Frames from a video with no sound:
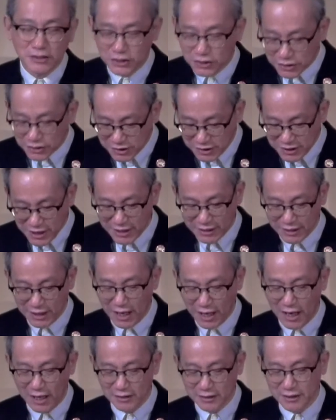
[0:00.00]
是
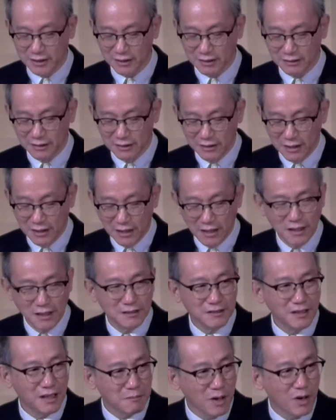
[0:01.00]
健康的，
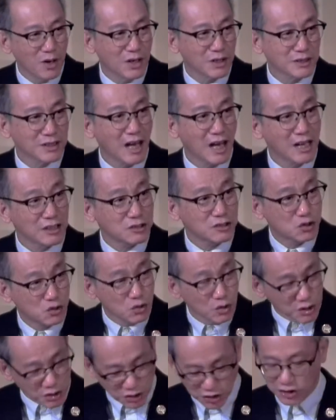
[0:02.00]
那么他
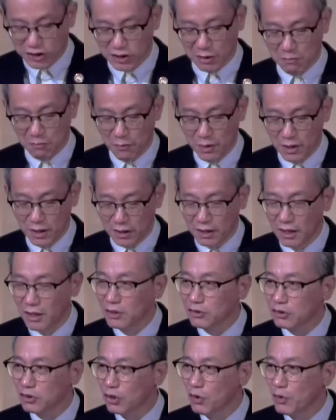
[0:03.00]
做什
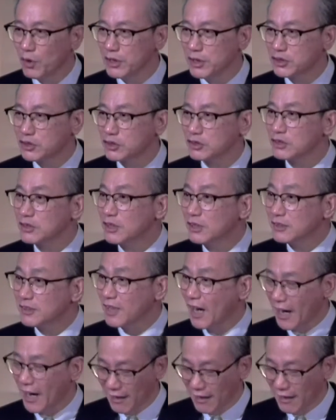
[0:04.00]
么都会是